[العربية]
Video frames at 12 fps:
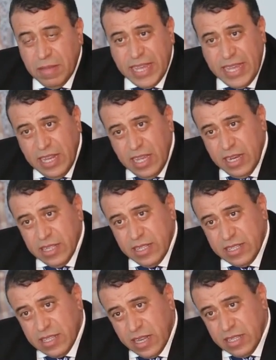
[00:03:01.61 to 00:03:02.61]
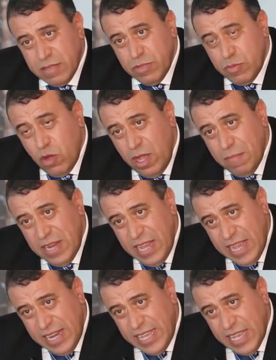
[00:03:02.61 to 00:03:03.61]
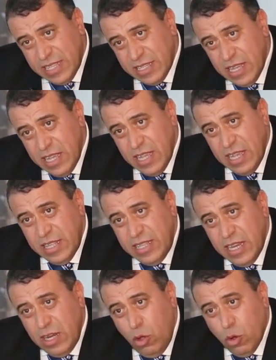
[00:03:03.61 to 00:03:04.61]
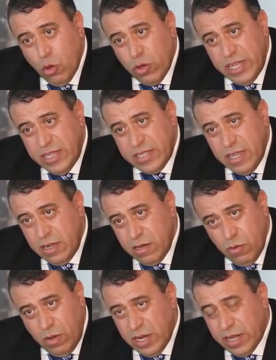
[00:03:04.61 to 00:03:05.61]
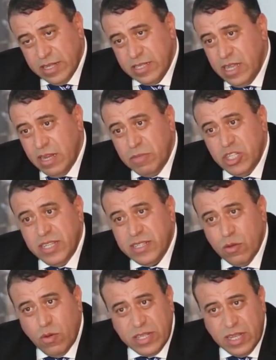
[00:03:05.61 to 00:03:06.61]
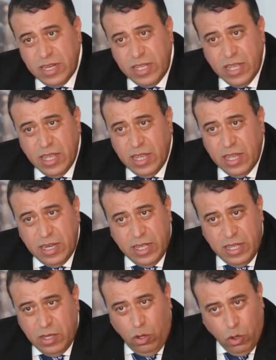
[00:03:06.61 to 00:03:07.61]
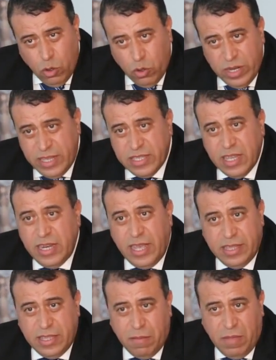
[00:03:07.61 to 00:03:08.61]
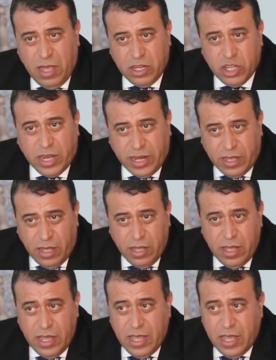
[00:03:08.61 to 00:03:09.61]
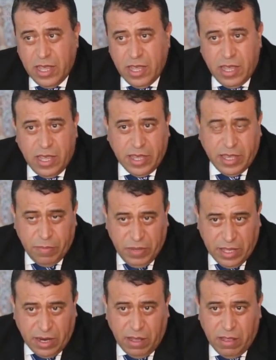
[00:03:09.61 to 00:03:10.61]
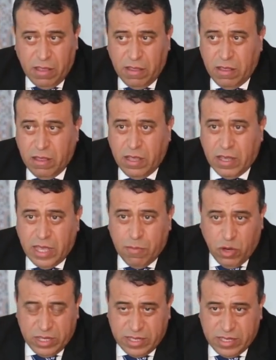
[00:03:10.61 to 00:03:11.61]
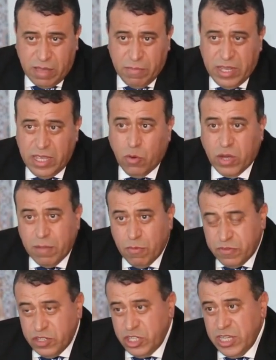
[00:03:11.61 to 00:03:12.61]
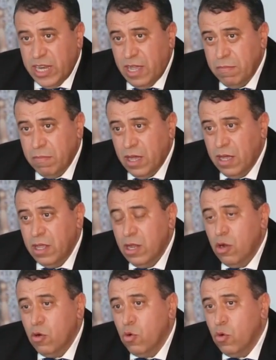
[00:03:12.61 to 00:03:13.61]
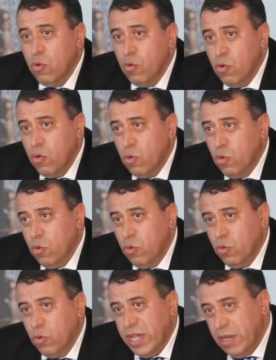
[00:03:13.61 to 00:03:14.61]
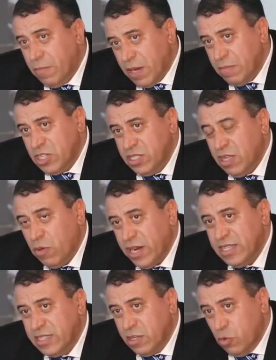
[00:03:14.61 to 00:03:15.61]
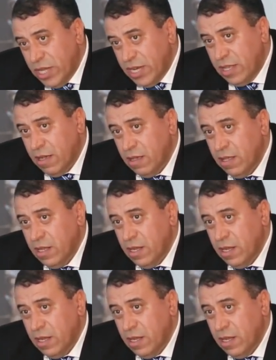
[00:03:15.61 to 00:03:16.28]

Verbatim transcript: من خلال دسترت مجموعه من الاليات ديال حقوق الانسان وعلى راسها المجلس الوطني لحقوق الانسان اللي عندنا معاه شراكه كبيره كمؤسسه امنيه وكمفتشيه العامه وكاين برمج دورات تكوينيه